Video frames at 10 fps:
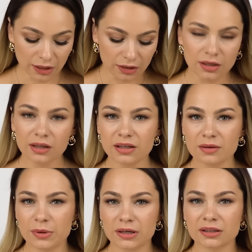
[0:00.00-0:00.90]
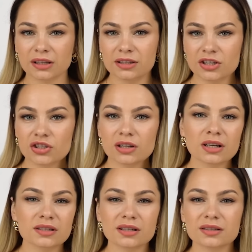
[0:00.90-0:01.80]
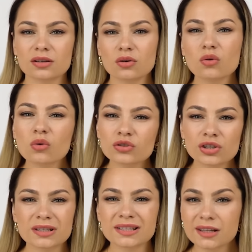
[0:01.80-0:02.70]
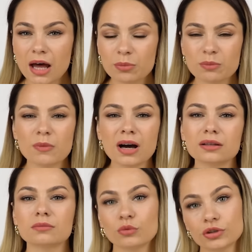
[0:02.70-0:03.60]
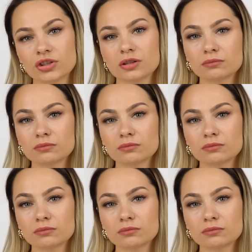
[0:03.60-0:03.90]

Данный аппарат, конечно, оказался очень слабым, маломощным.